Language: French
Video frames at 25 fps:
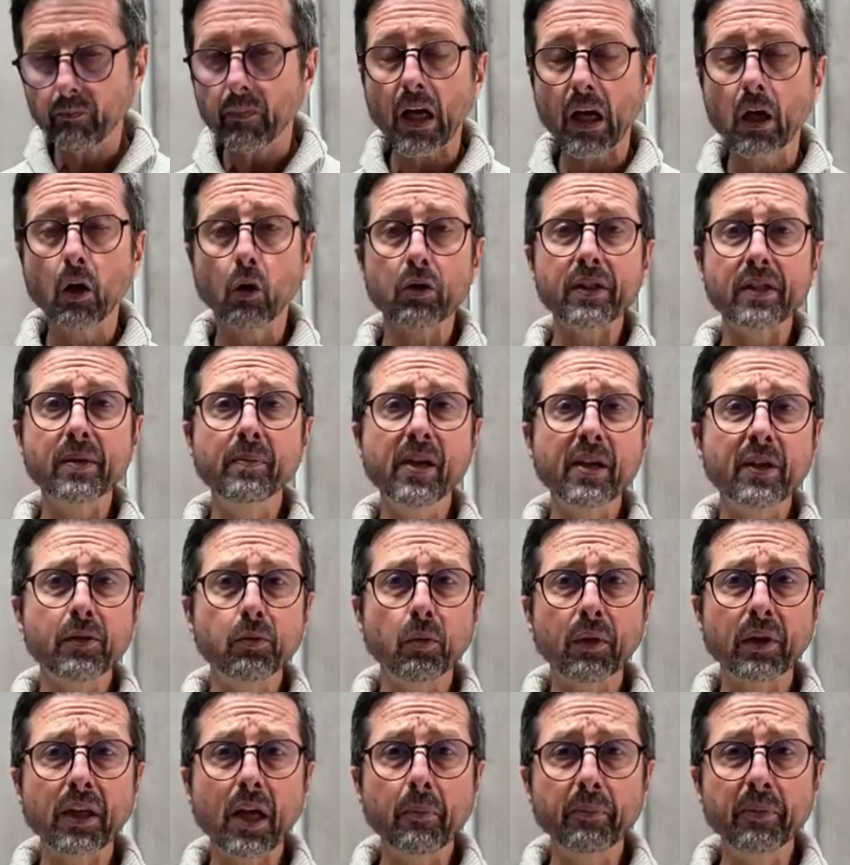Alors si bien
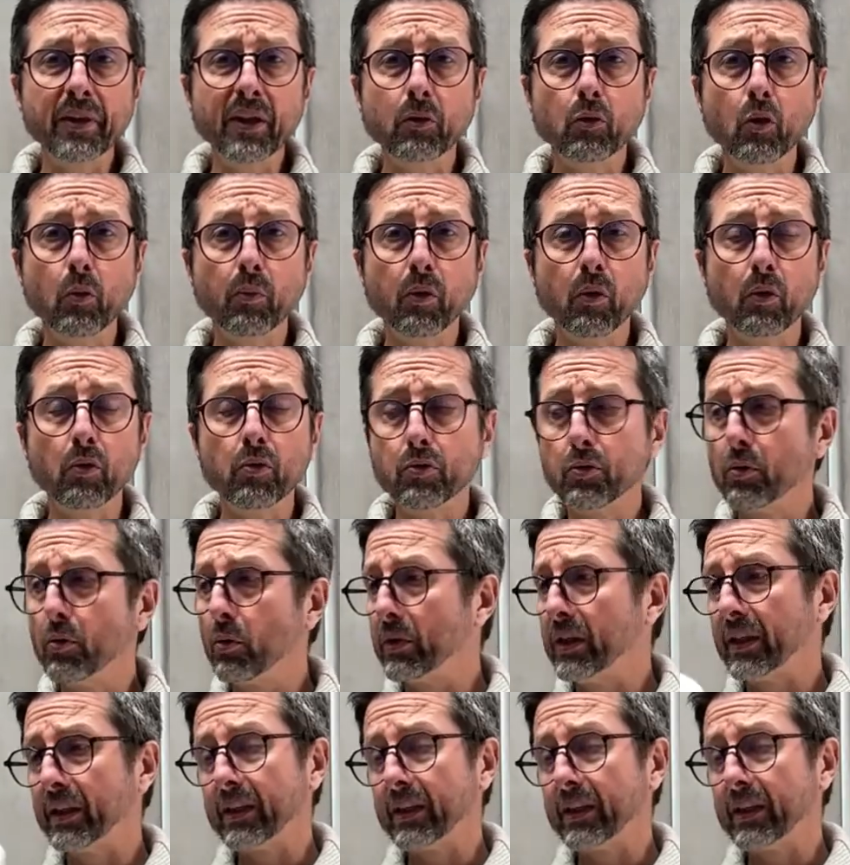sûr il y a un pic de pollution, des